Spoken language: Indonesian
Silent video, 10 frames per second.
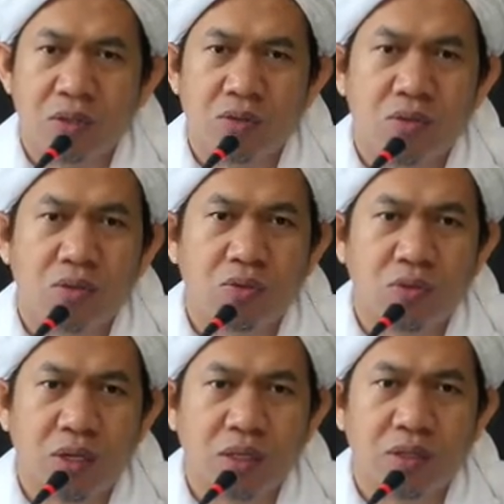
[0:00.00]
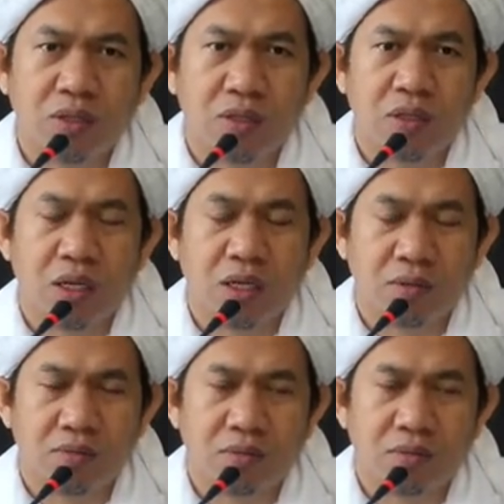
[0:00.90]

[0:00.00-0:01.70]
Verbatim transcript: itu luas dalam.